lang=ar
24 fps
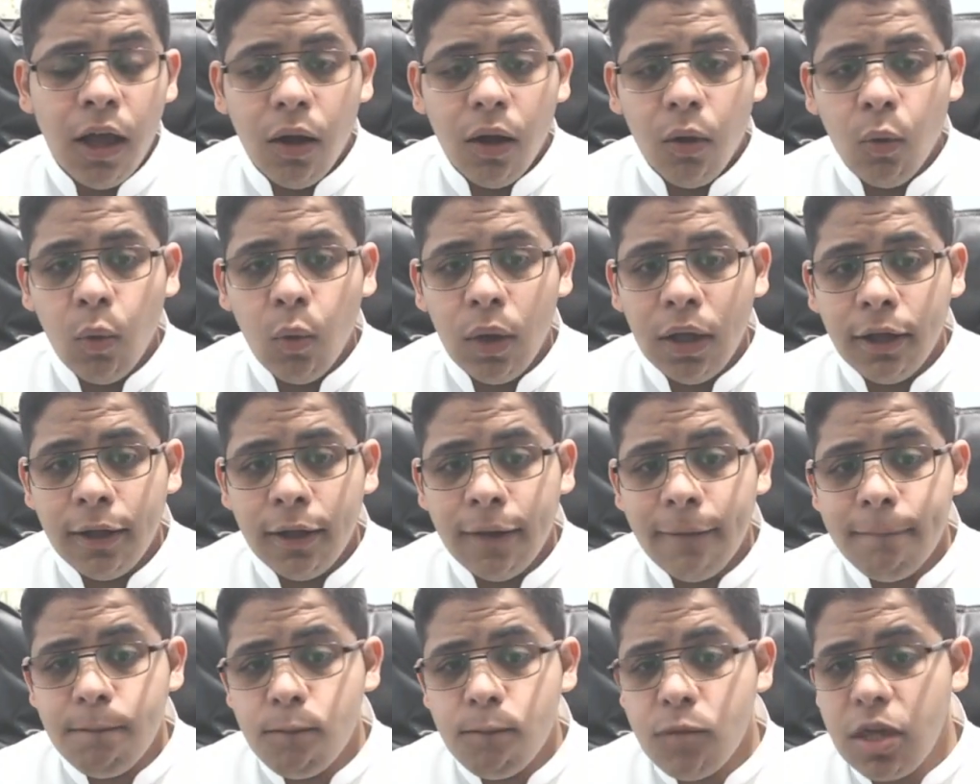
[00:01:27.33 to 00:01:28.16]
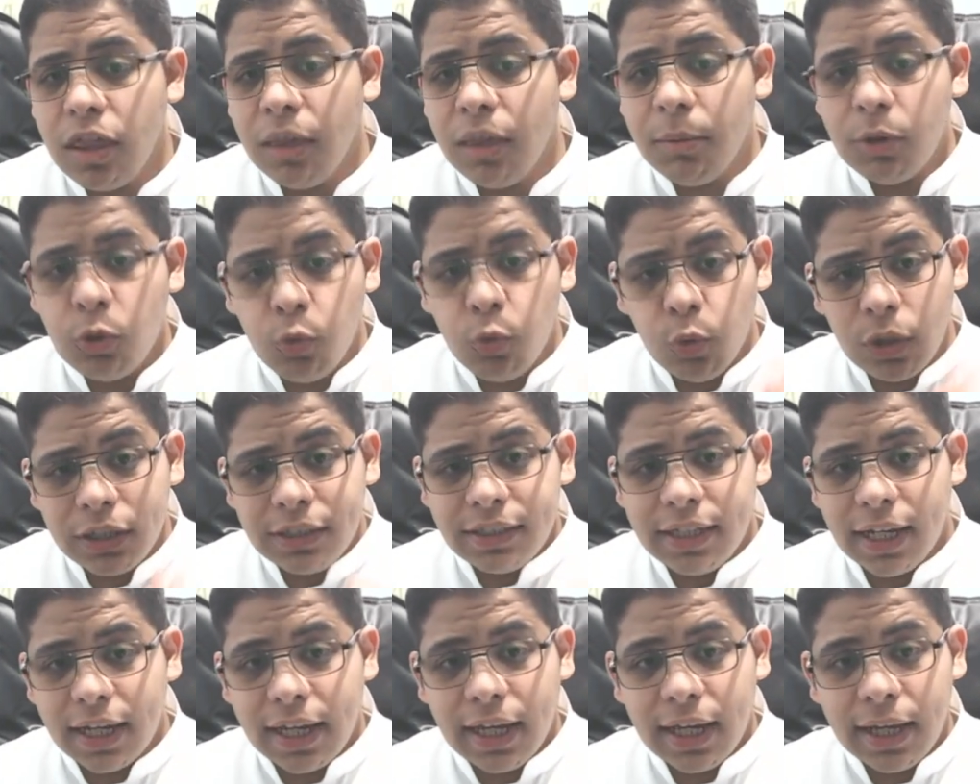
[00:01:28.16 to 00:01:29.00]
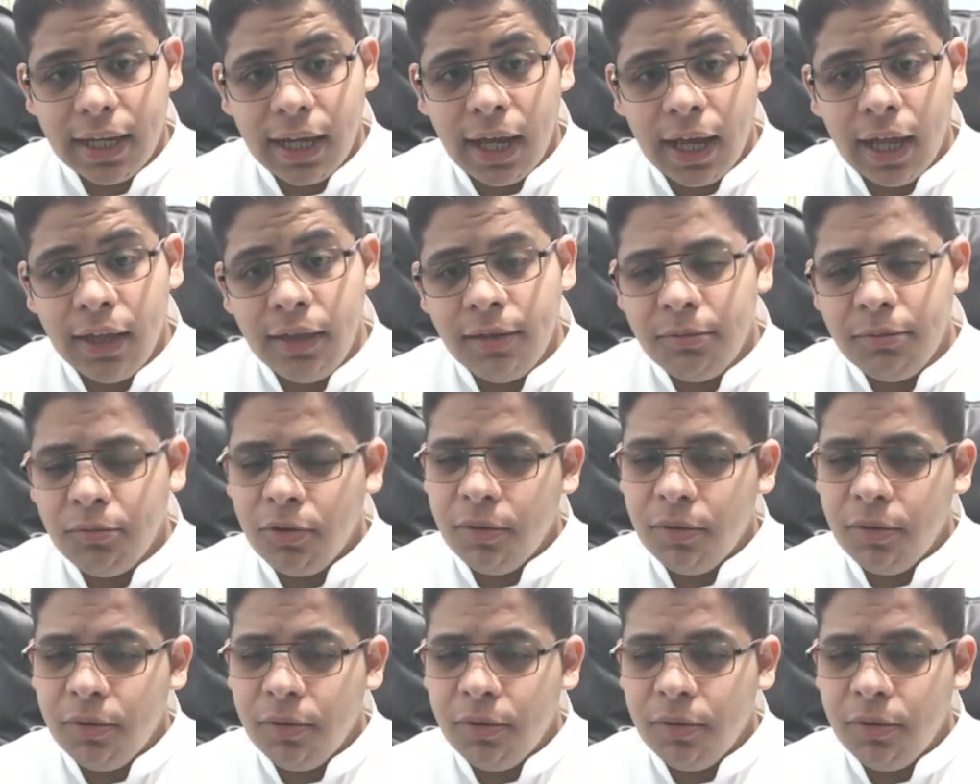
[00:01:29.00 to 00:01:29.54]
واذا بتوجهها كخادم